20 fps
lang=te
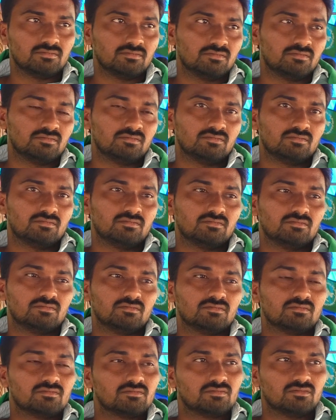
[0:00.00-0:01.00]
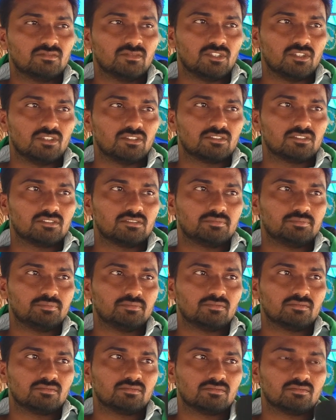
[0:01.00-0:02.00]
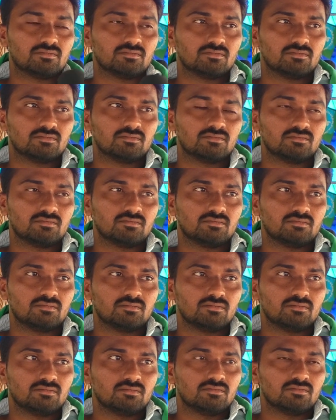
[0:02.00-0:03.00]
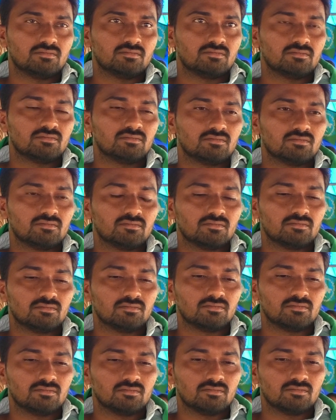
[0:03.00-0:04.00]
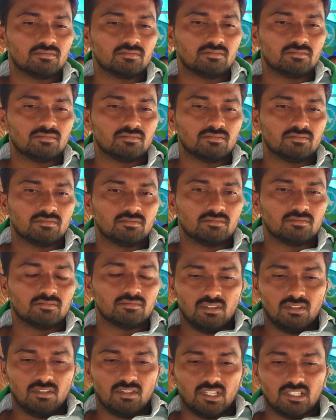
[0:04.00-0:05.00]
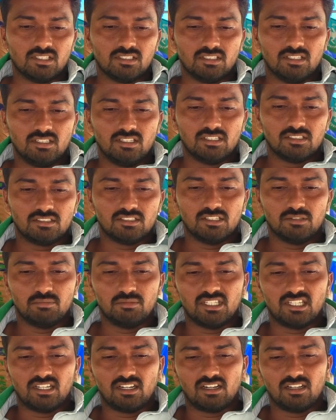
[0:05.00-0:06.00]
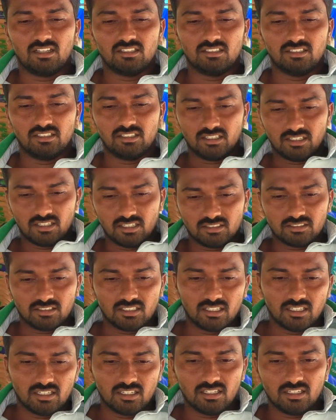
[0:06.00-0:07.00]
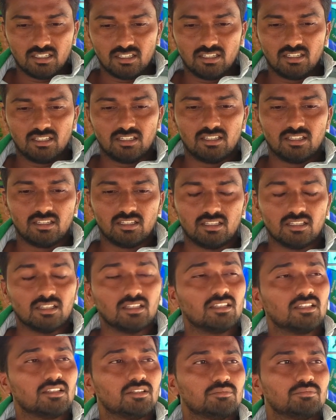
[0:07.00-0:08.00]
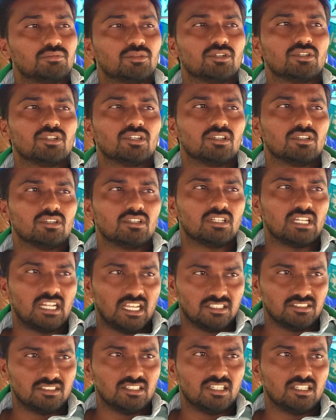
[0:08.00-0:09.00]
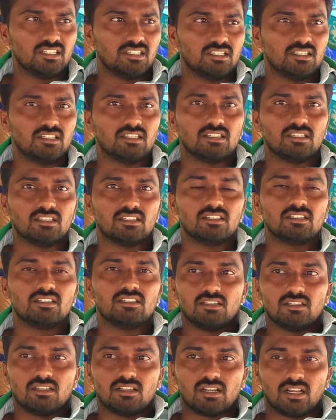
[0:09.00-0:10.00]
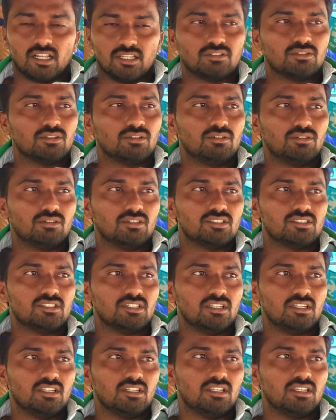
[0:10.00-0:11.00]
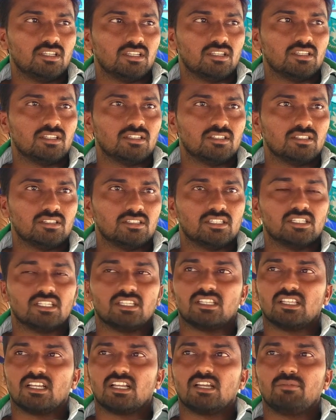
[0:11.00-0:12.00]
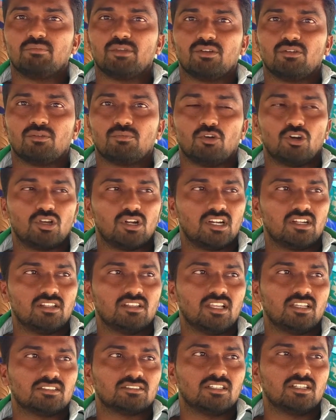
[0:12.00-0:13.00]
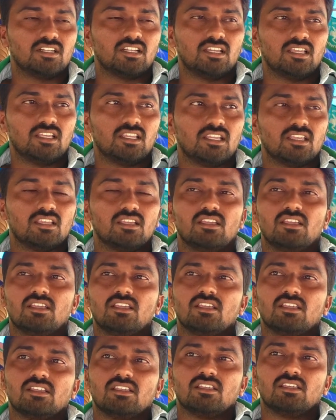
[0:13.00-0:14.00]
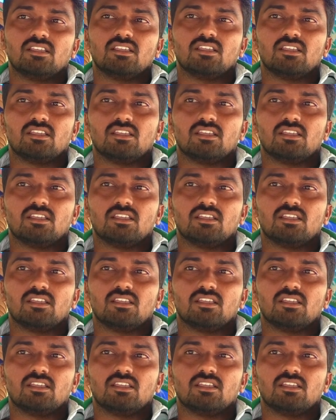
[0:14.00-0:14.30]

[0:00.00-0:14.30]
నమస్కారం అండి ఎస్సీలపైన ఎస్సీ ఎస్టీ అట్రాసిటీ కేసులు పెడతాం జరిగింది దాన్ని ఏ విధంగా చూస్తుంది ఎస్సీ ఎస్టీ మీద అట్రాసిటీ కేసులు అంటే ఇప్పుడు ఈ రాజధాని రైతుల గురించి ఈ విధంగా మేము పోరాటం చేస్తుంటే ఈ